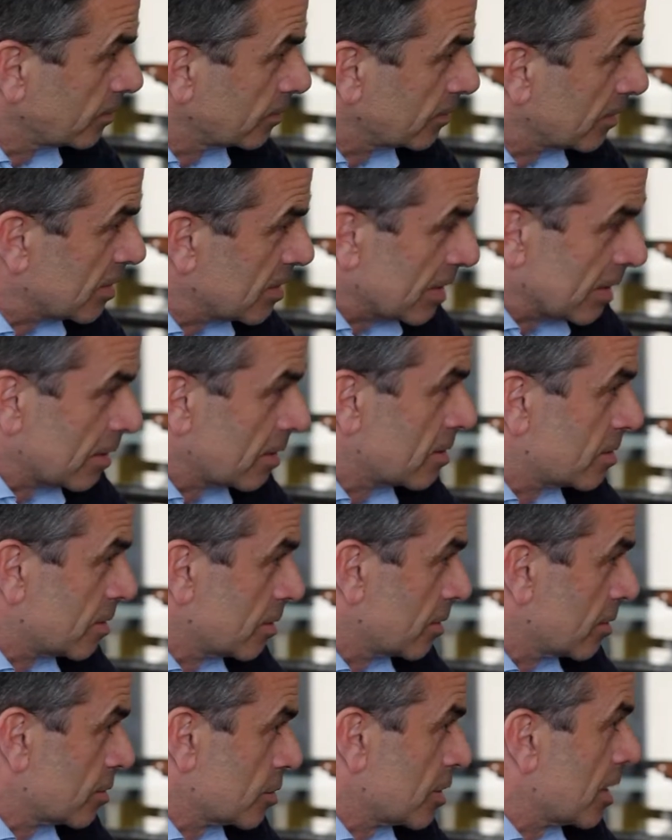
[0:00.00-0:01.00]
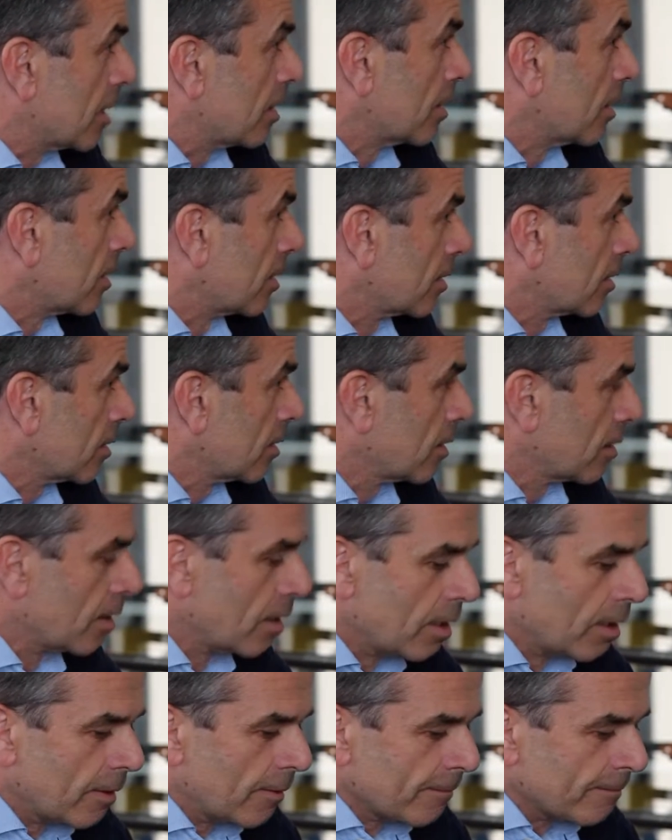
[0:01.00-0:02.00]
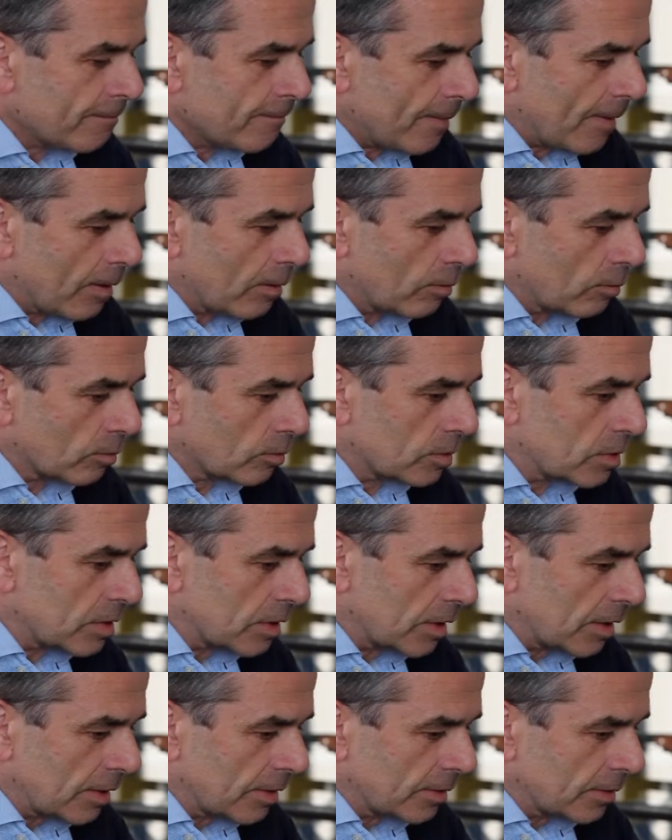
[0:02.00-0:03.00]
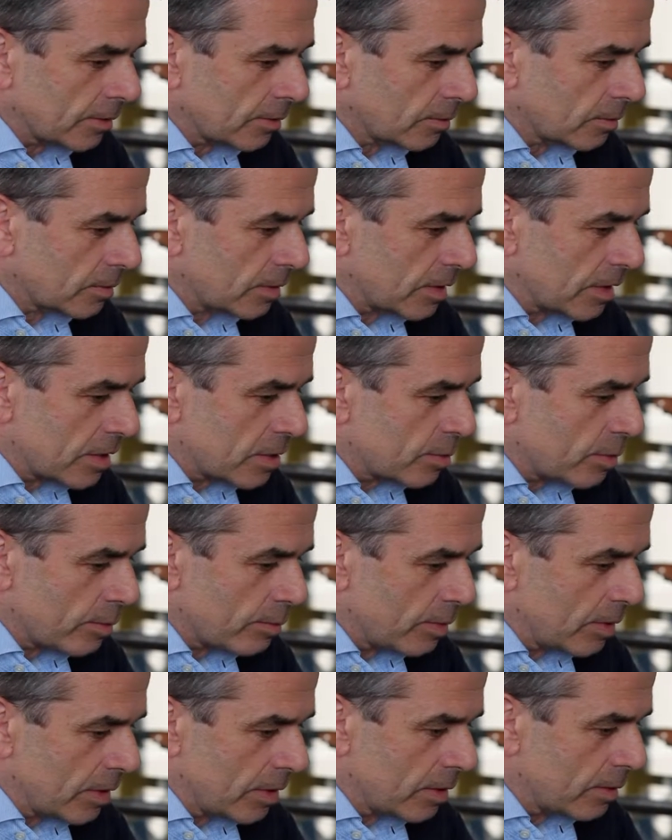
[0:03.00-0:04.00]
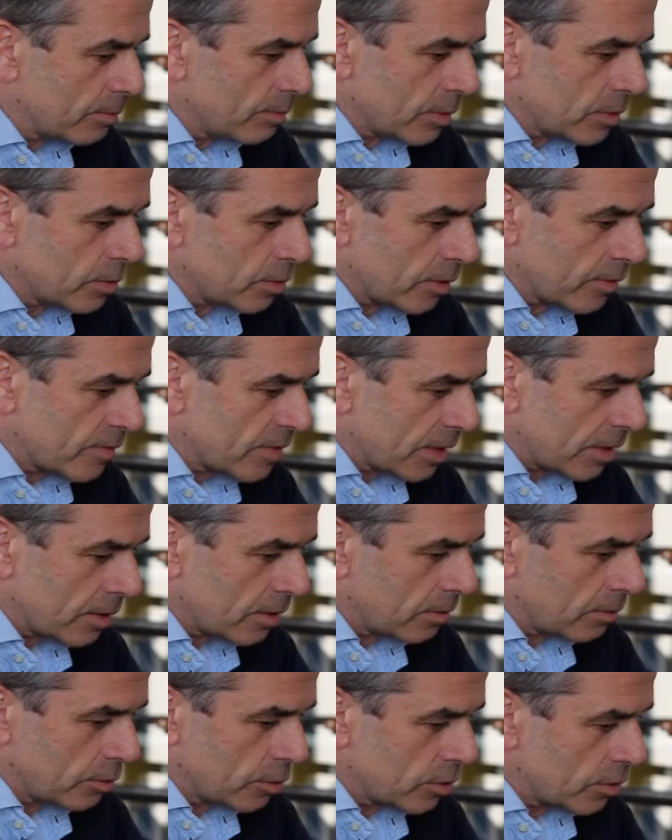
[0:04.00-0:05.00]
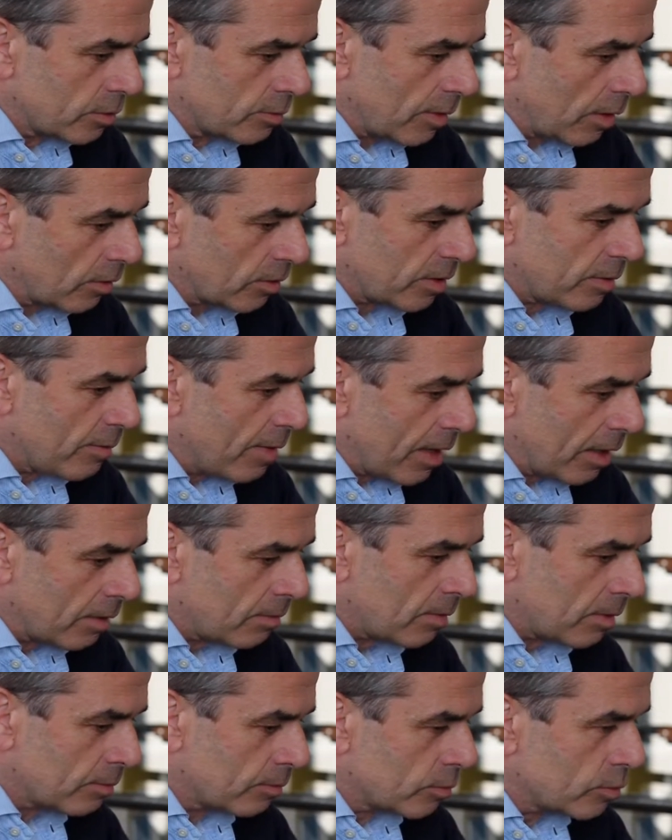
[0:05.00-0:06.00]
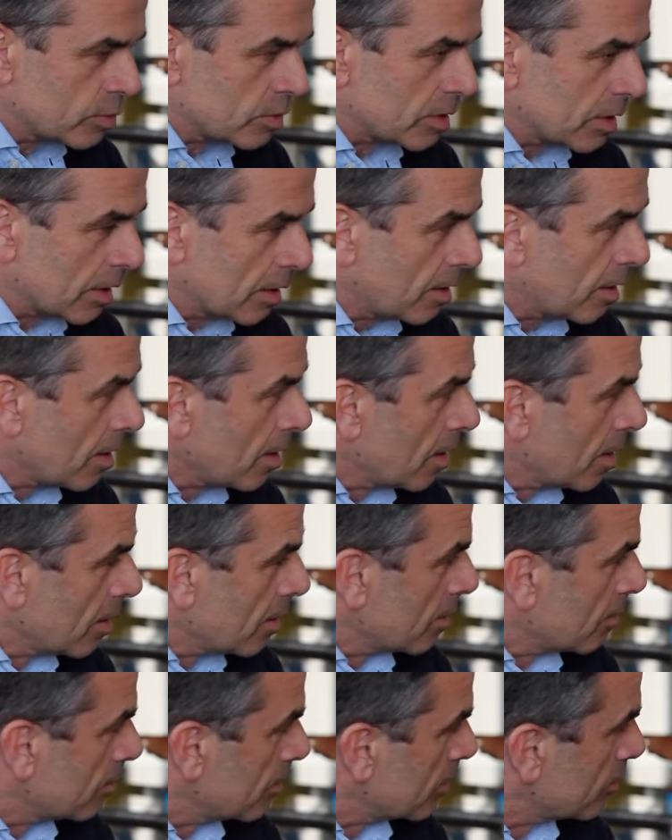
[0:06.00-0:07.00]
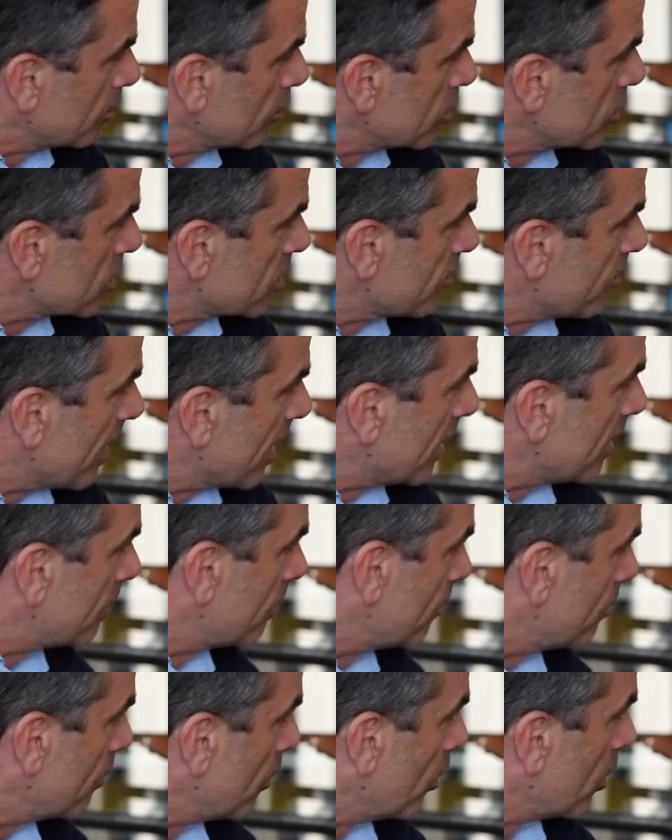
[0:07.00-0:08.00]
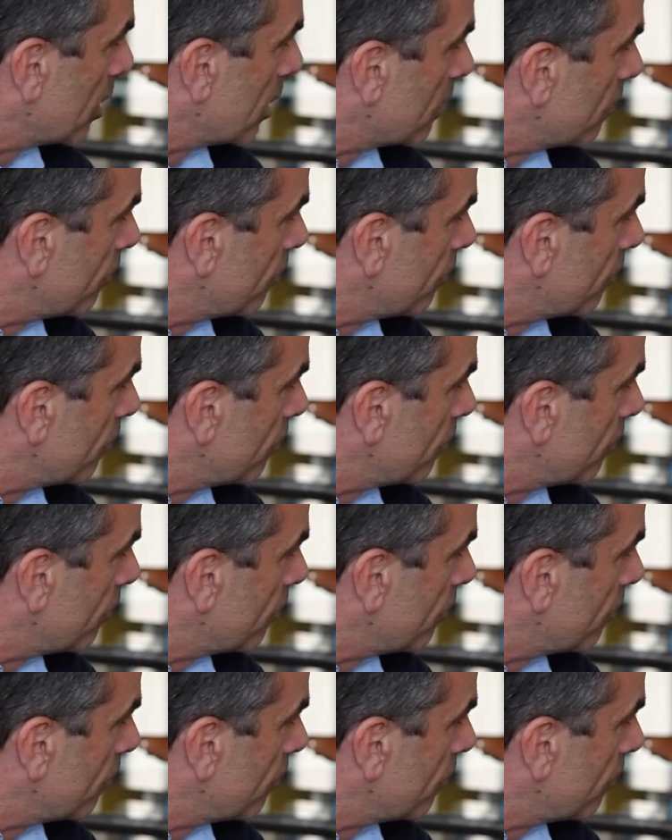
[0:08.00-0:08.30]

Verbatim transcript: Das ändert sich ja ständig. Ja. Und, äh, und deswegen bin ich in Bezug auf das Architekturstudium auch der Meinung, man müsste, man muss so weit wie möglich